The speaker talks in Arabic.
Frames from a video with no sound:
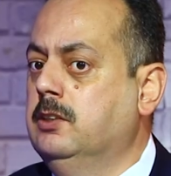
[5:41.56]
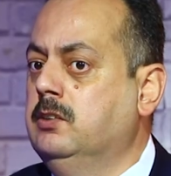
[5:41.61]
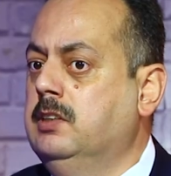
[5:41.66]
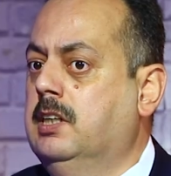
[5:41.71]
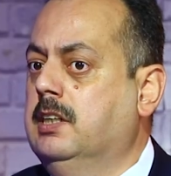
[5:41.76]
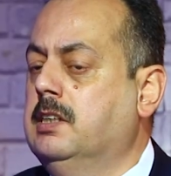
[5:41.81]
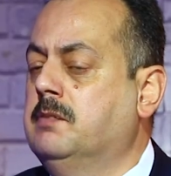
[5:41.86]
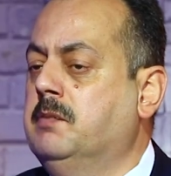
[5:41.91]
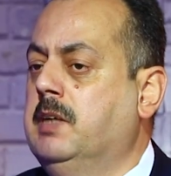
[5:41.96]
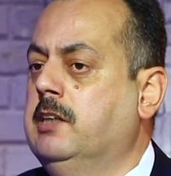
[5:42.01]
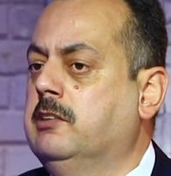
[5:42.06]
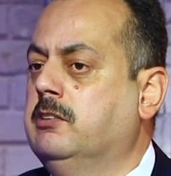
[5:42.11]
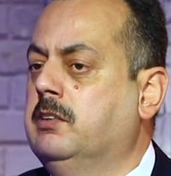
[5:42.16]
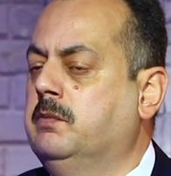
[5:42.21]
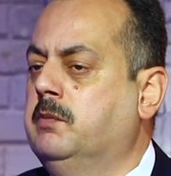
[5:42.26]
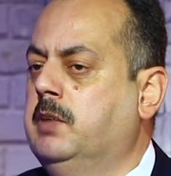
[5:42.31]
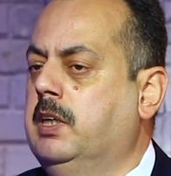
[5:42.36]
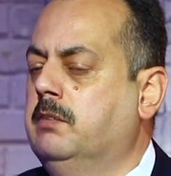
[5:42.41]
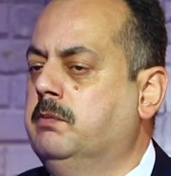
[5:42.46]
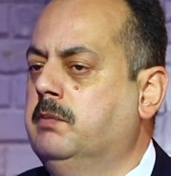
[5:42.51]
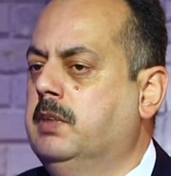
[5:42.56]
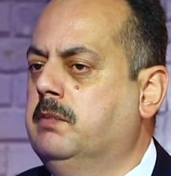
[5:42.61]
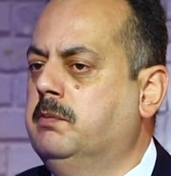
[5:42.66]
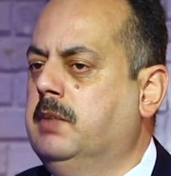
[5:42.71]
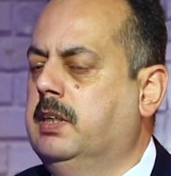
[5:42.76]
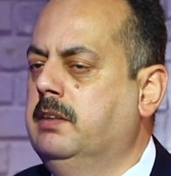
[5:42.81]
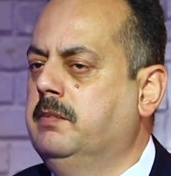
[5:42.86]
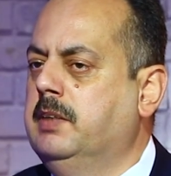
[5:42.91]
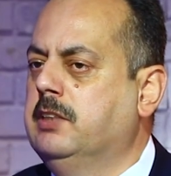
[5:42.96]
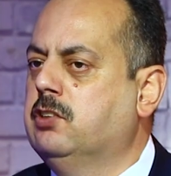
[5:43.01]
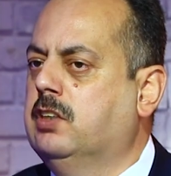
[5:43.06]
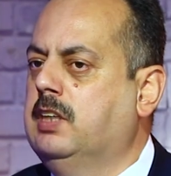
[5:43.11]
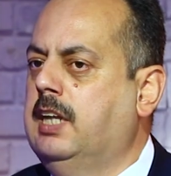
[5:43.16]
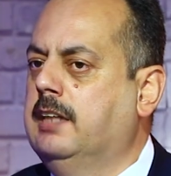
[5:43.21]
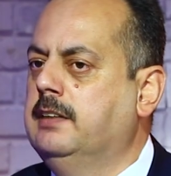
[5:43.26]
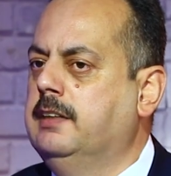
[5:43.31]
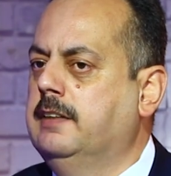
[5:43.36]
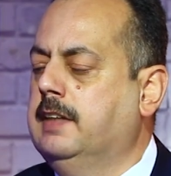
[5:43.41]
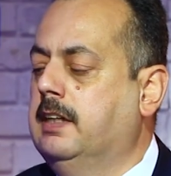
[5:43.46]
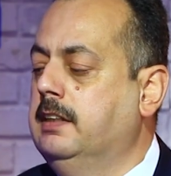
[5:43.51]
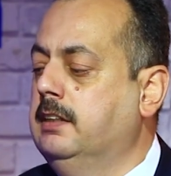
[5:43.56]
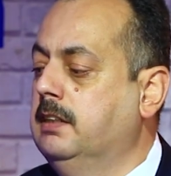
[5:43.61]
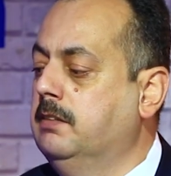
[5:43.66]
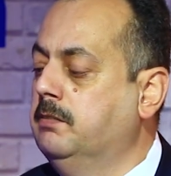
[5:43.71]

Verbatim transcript: هناك ما ما يجري الحديث عنه